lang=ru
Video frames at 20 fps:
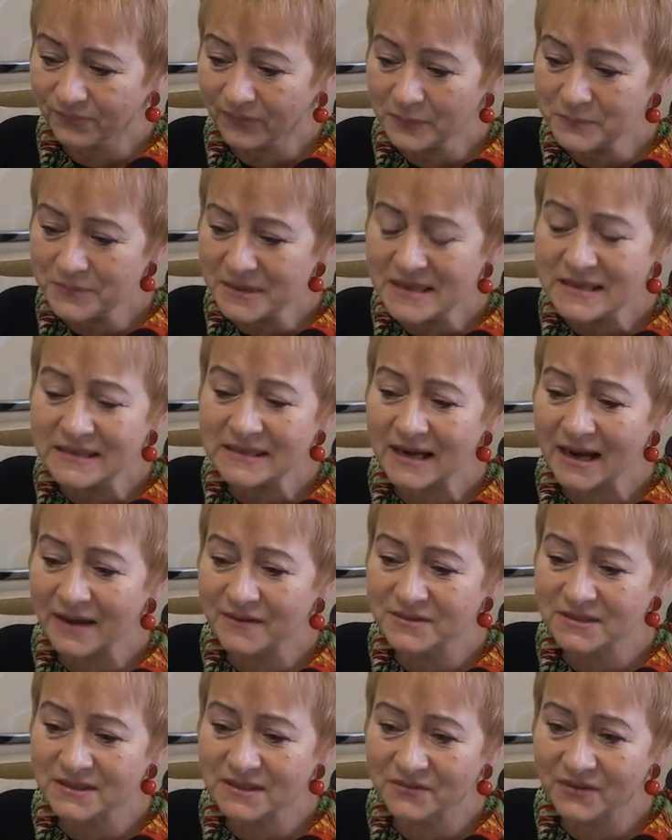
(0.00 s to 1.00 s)
мне не
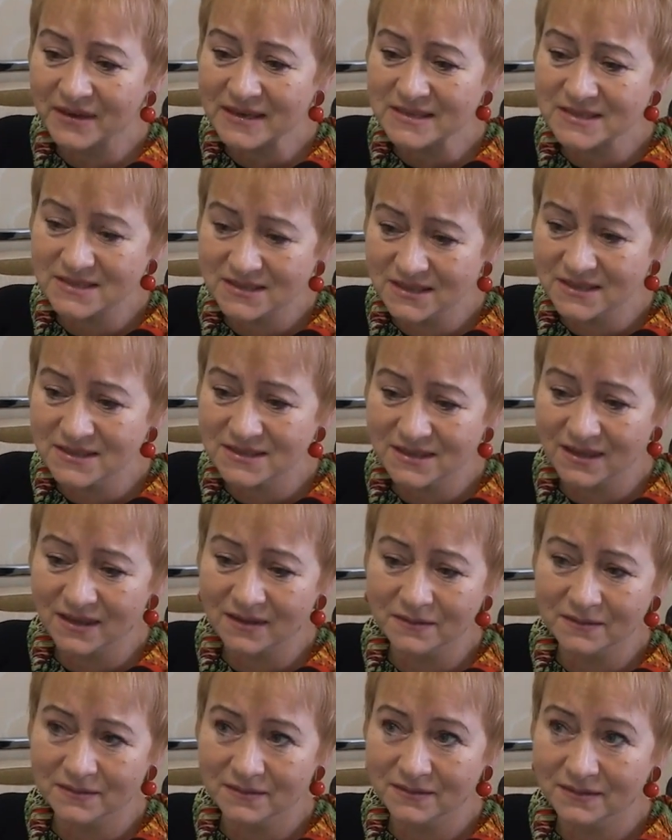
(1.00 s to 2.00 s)
нравятся твои
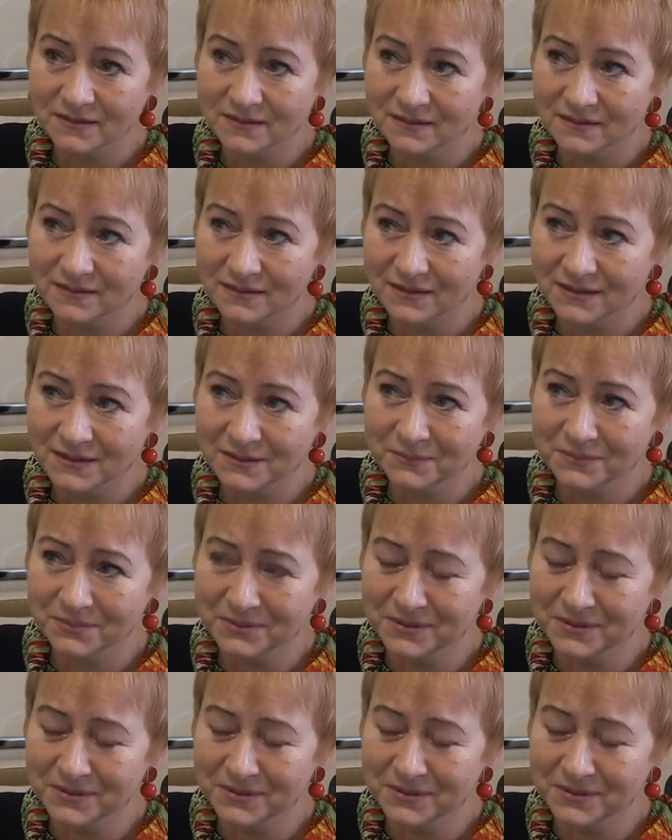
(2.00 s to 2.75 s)
сиськи. Это